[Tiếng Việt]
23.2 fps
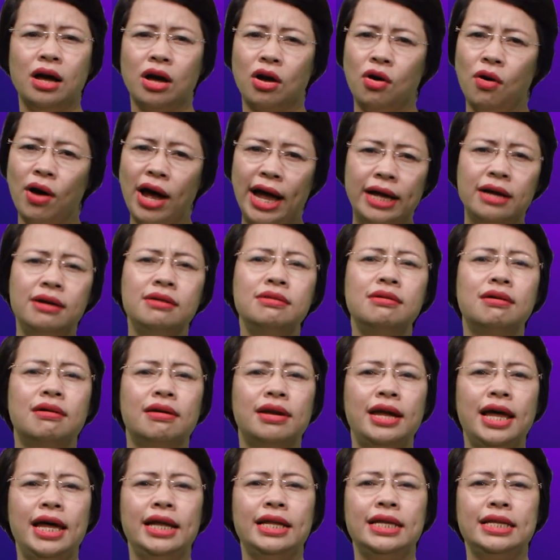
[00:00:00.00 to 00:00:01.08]
có ảnh hưởng
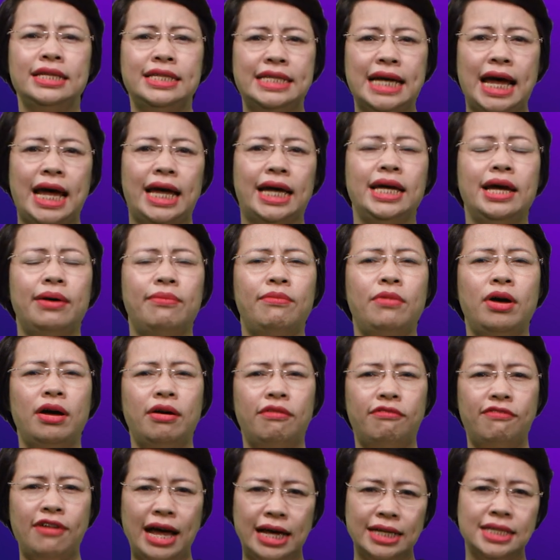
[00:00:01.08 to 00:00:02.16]
lên trải nghiệm
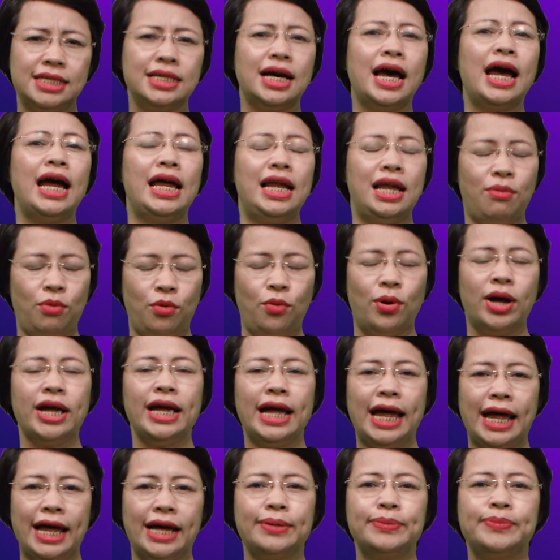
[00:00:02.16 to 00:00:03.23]
và sự hài lòng của khách
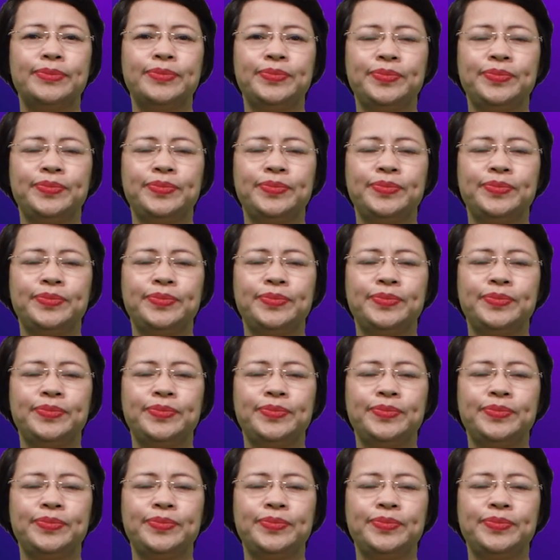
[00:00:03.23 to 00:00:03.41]
hàng.